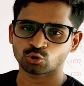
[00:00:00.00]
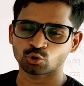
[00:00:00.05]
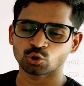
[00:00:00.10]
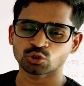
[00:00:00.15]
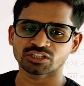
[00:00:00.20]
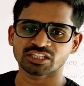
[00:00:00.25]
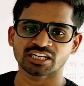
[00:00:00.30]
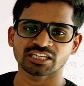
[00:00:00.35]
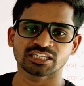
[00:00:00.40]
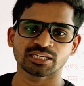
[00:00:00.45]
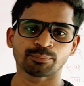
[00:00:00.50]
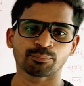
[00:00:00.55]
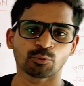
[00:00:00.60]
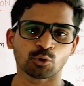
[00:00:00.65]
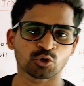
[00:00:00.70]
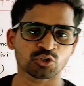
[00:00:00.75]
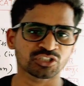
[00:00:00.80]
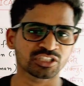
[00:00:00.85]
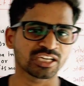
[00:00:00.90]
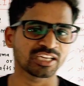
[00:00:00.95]
दो तरह की
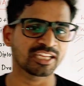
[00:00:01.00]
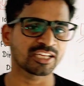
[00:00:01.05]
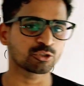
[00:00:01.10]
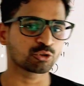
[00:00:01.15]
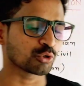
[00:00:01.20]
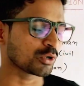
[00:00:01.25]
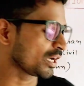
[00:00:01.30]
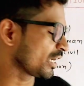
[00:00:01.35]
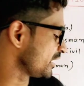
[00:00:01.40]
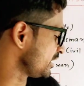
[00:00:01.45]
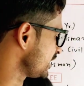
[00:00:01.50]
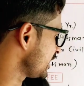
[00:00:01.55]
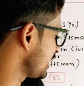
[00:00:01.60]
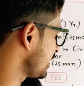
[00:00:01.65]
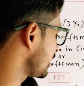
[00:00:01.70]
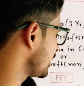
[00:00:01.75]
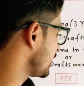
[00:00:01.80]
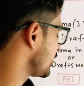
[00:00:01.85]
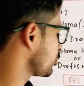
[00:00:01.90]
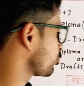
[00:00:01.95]
पोस्ट के लिए जो है
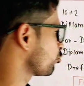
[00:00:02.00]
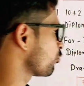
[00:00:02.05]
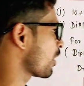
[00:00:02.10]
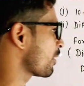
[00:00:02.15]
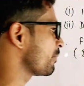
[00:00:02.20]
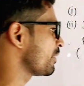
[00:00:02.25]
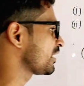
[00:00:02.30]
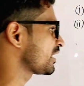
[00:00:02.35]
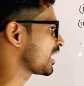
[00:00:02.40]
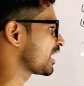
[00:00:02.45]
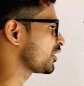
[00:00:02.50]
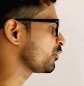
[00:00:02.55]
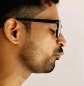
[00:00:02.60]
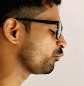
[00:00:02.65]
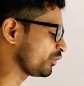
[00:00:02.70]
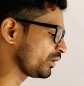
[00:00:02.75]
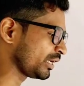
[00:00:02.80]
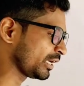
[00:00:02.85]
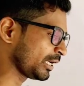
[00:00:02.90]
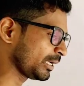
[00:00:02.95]
ये रिक्वायरमेंट आई
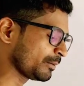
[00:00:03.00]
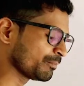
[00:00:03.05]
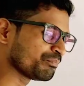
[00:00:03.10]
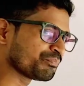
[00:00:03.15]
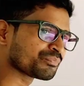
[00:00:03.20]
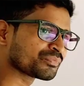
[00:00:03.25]
हुई है